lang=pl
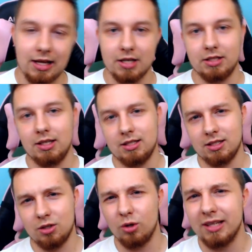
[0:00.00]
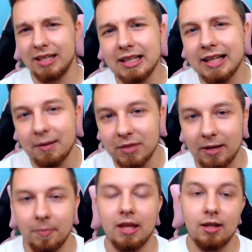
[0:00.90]
każdej ze strony i dla
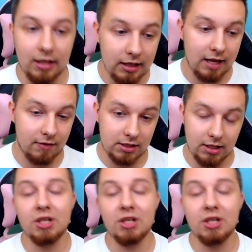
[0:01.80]
mnie, i dla Was.